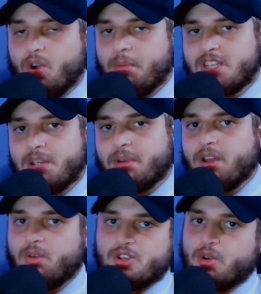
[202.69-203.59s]
وما
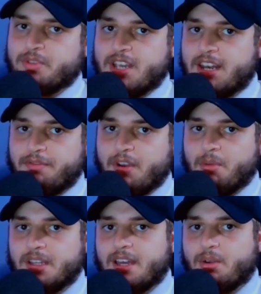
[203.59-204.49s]
تيبغيوهاش وبالتالي
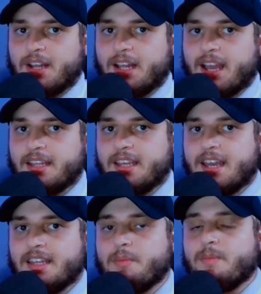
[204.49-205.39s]
فهما داروا هذه
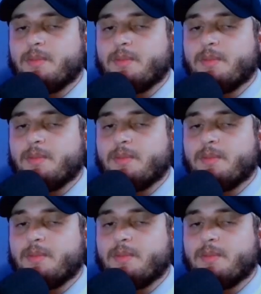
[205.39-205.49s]
القضيه هذه